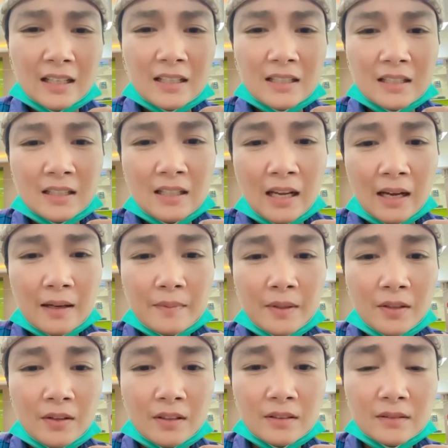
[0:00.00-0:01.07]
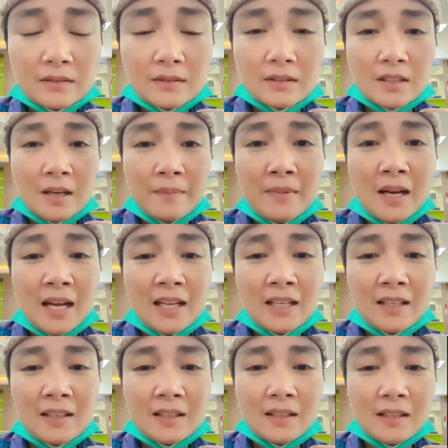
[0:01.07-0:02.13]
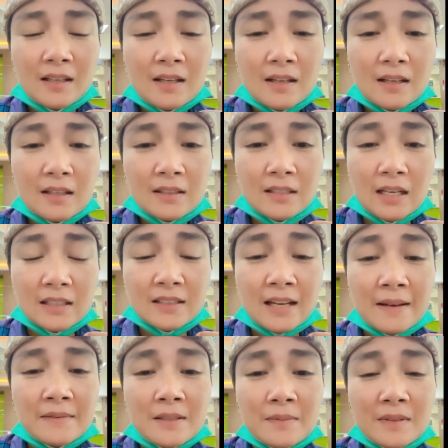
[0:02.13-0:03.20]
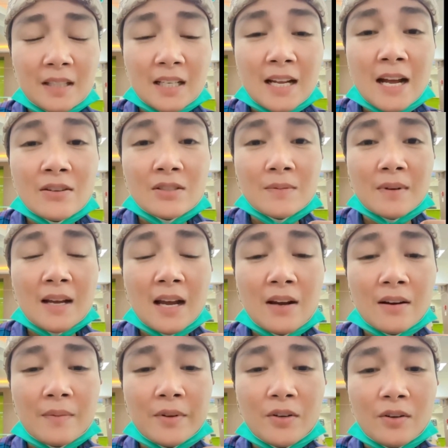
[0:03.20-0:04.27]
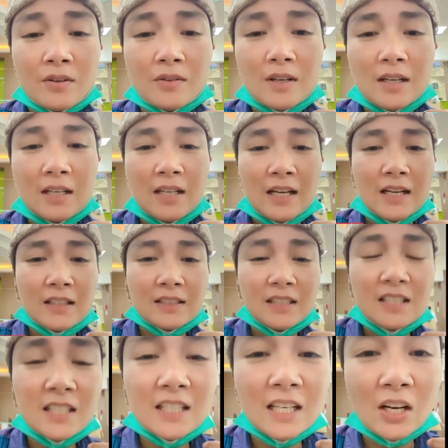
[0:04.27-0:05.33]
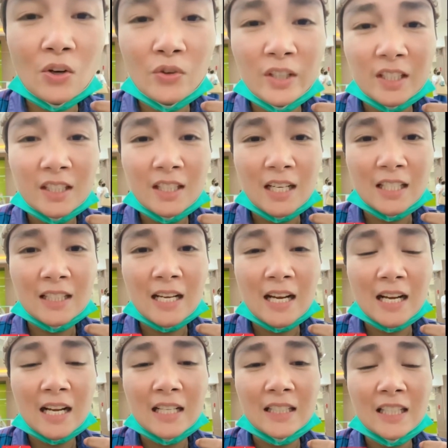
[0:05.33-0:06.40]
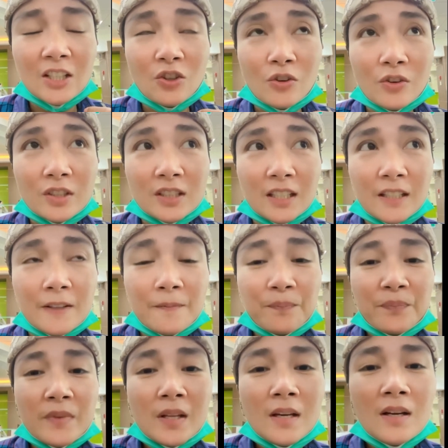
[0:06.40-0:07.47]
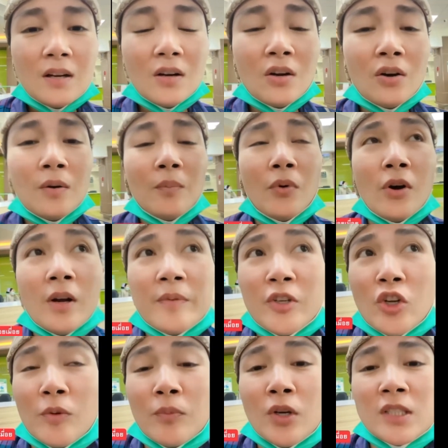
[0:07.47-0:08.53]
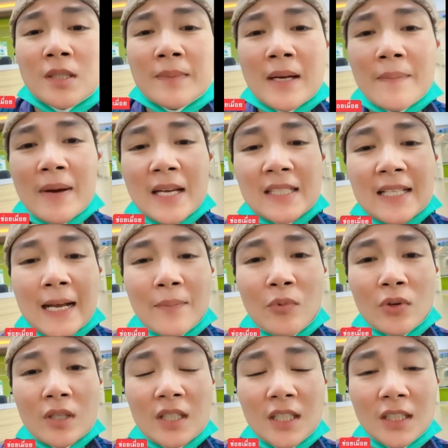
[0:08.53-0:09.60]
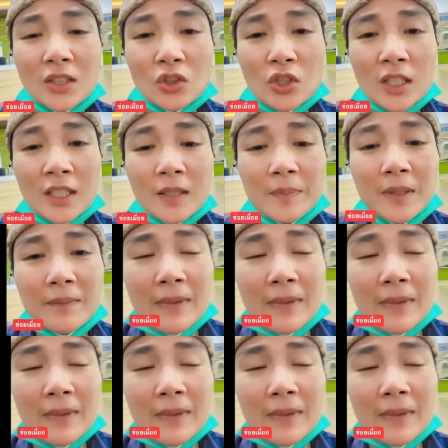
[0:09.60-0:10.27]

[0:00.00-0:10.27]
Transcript: เนี่ย พี่น้องกระเมื่อย37 99สามสิบเจ็ดเก้าสิบเก้าครับพี่น้องเนี่ยสีเขียวนี่คืออัตราการเต้นของหัวใจรอหมอพี่น้องหมอจะมาบ่ายสามโมงครึ่งตอนนี้ครึ่งบ่าย